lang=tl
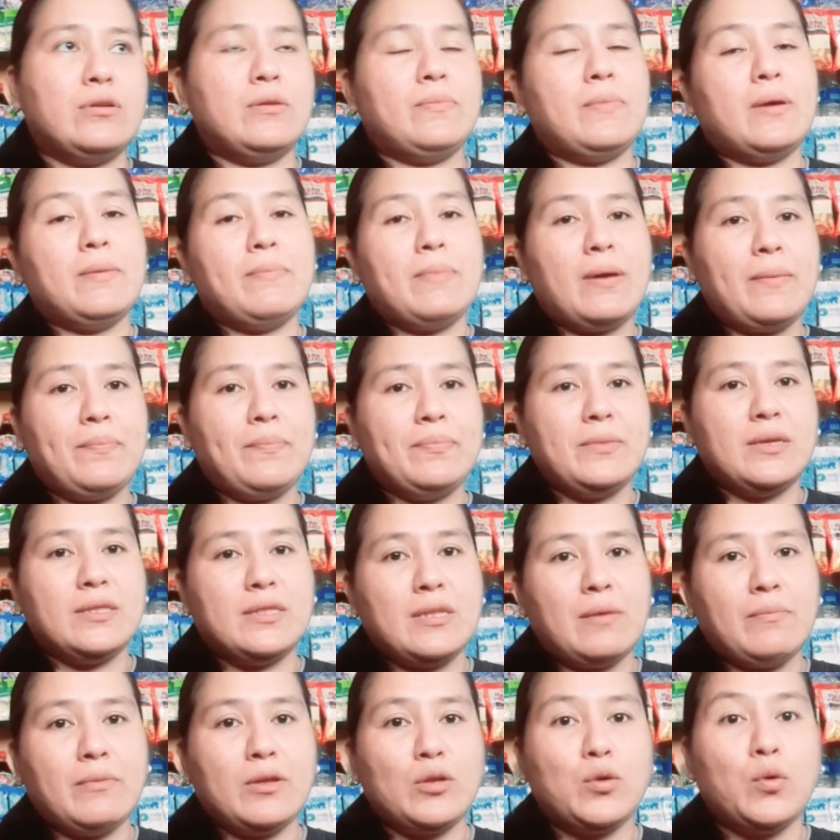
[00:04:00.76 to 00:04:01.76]
naman ma-update
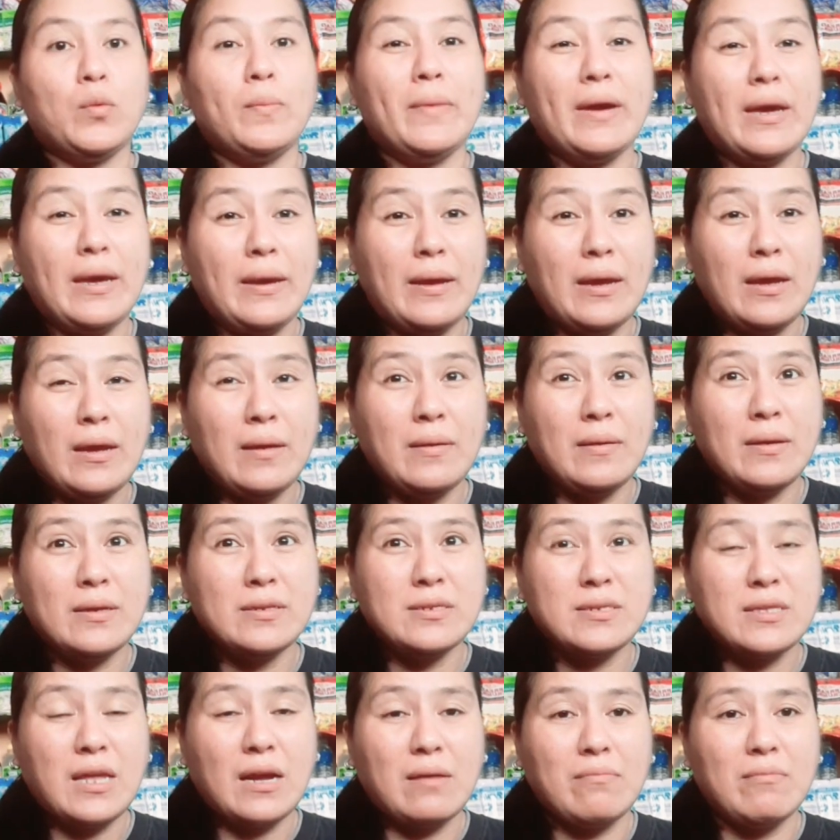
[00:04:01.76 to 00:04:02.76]
namin kung may
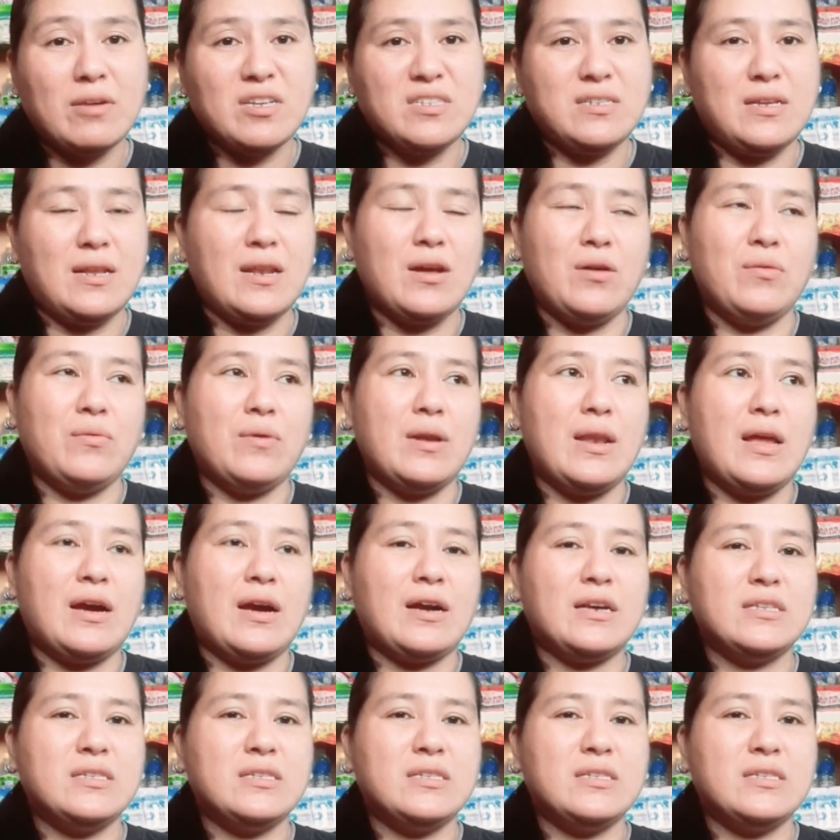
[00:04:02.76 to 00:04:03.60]
stock ba sila o wala.